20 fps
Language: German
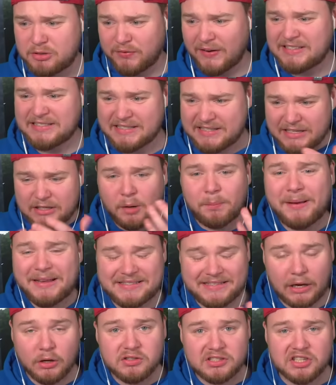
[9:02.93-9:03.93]
Ich weiß jetzt nicht, ob er
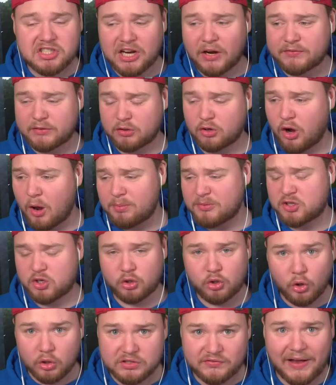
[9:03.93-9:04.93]
es rausgeschafft hat oder ob ich
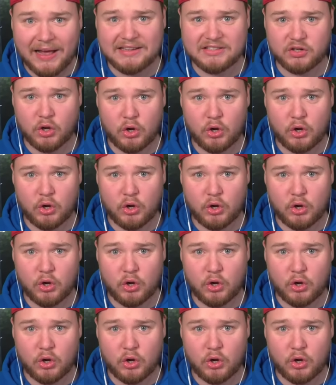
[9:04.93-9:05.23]
schon losfahren